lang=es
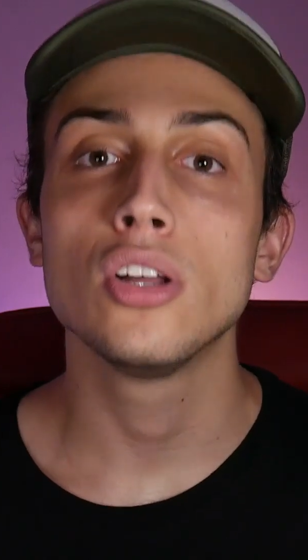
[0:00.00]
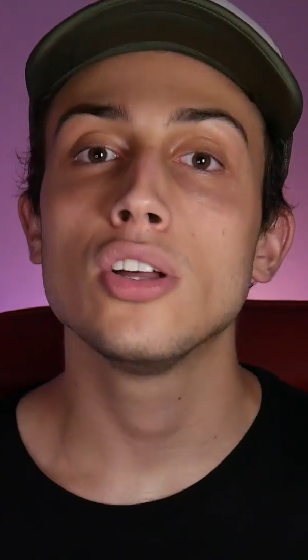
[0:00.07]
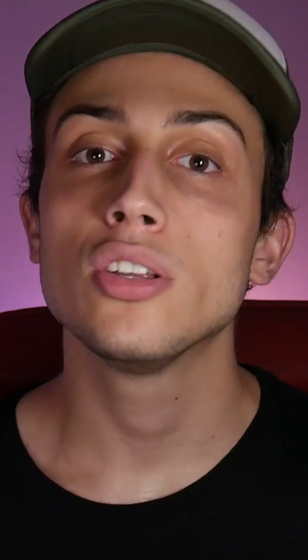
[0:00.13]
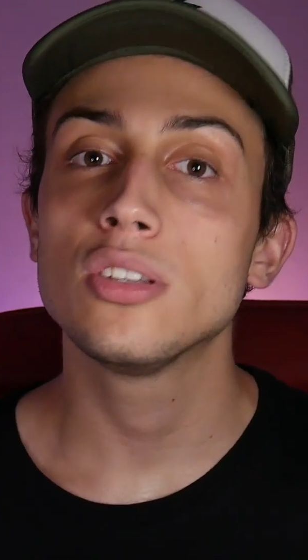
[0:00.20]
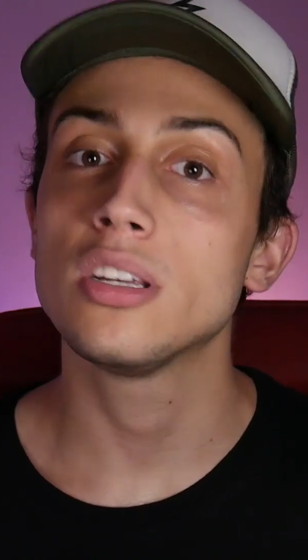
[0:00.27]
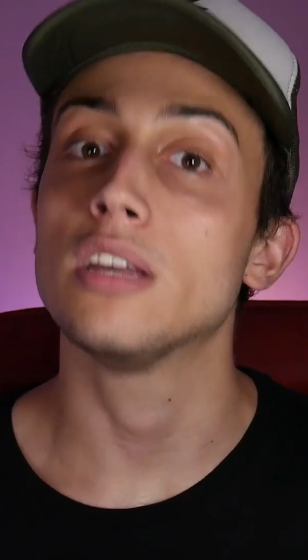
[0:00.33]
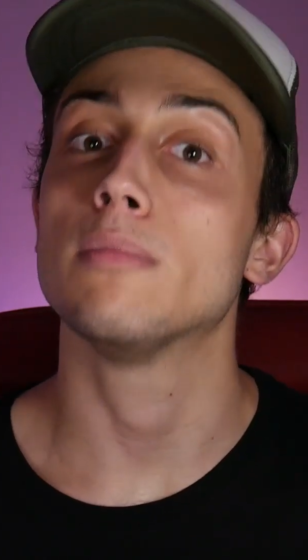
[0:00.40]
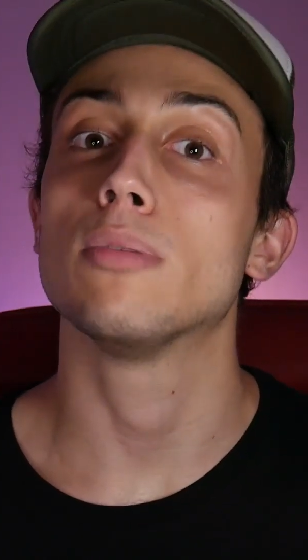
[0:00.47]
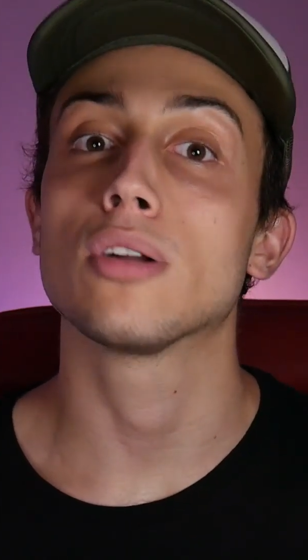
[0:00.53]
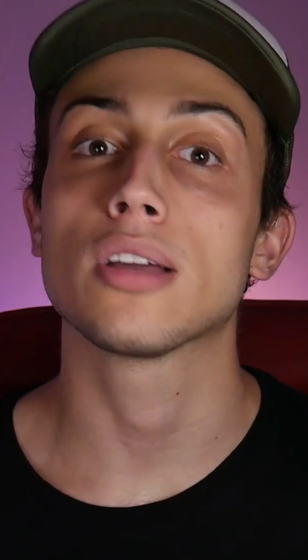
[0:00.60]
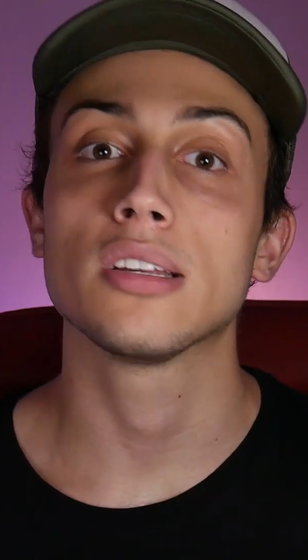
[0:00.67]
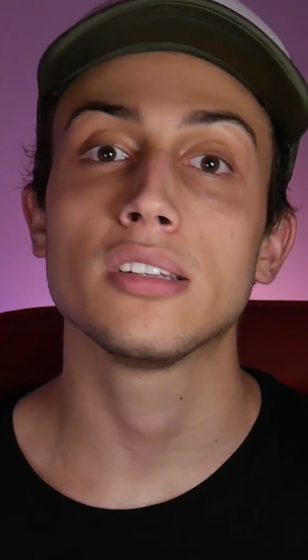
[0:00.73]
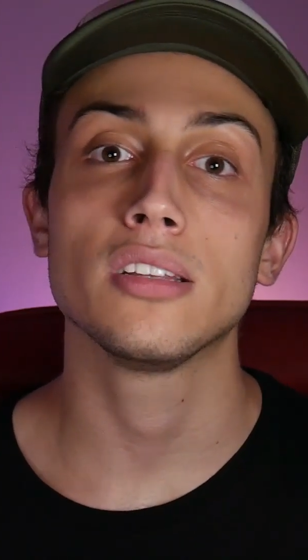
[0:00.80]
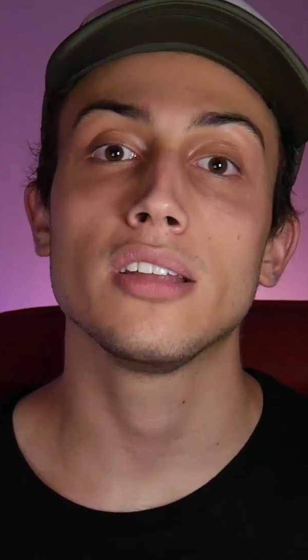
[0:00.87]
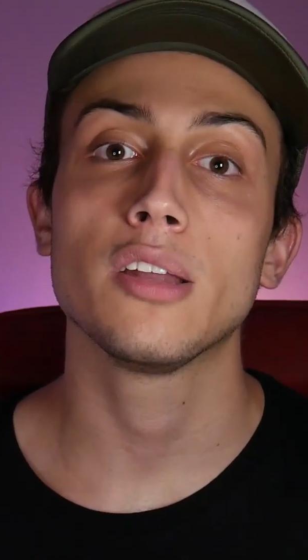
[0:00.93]
Sí,
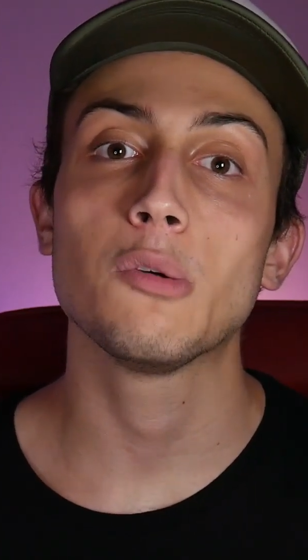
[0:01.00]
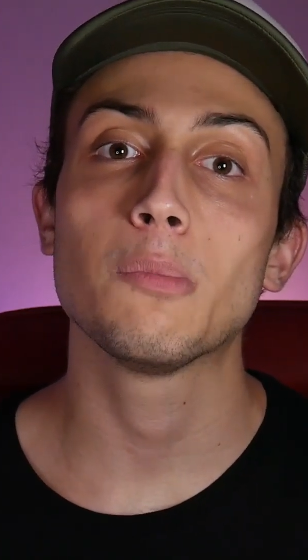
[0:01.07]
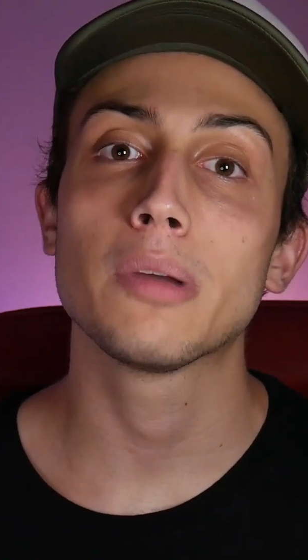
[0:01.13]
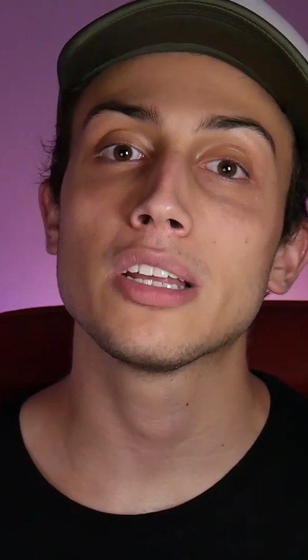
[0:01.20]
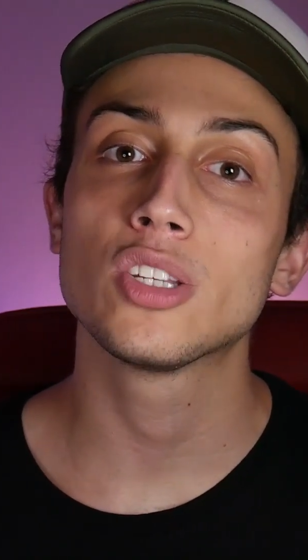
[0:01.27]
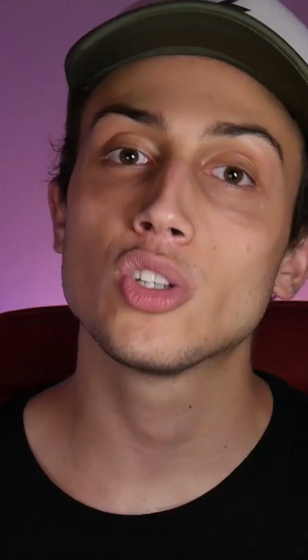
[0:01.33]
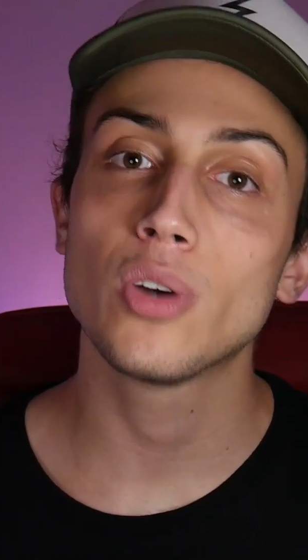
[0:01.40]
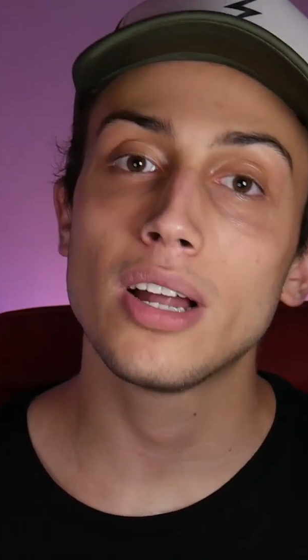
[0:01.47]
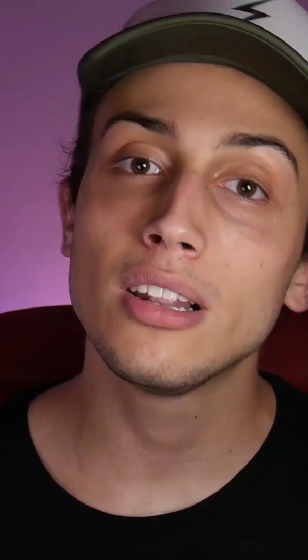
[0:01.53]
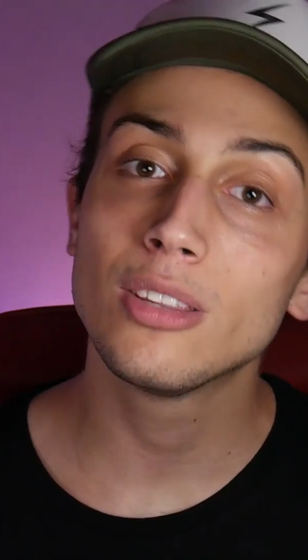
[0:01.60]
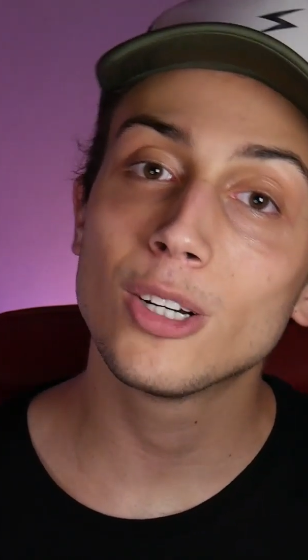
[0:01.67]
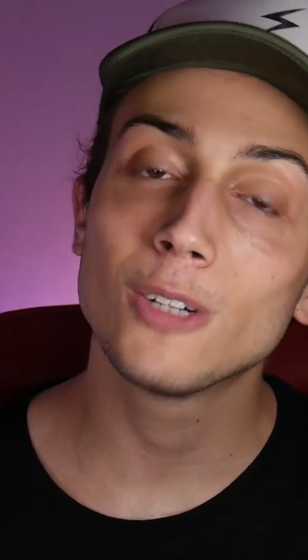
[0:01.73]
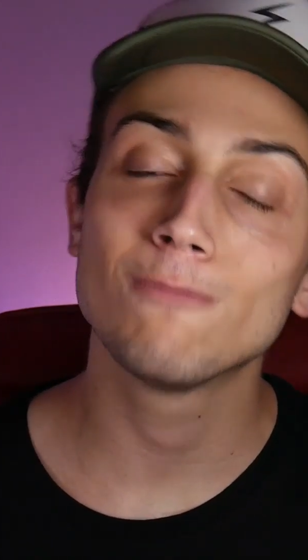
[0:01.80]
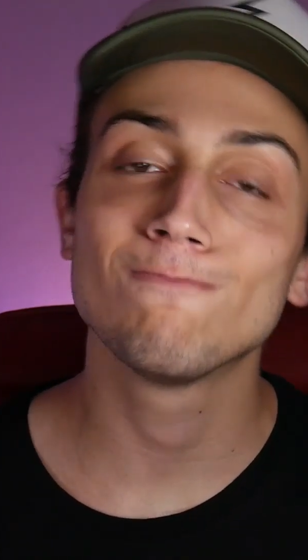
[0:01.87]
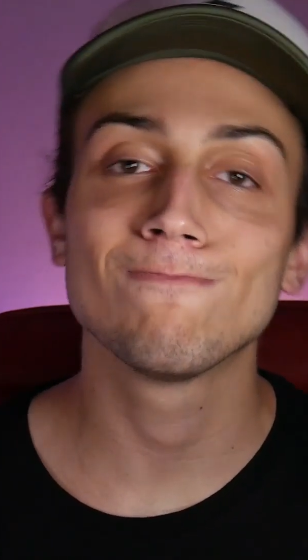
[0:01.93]
porque si tiene un precio
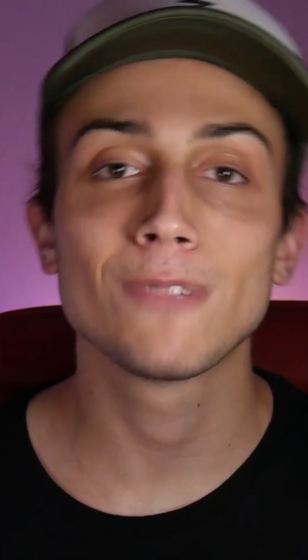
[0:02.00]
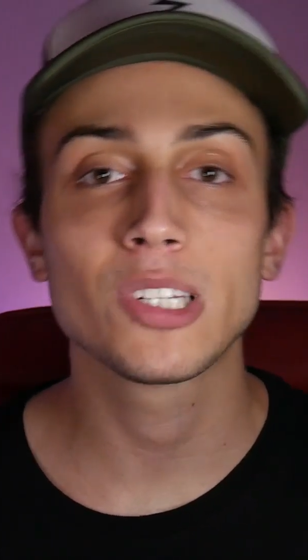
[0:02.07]
alto,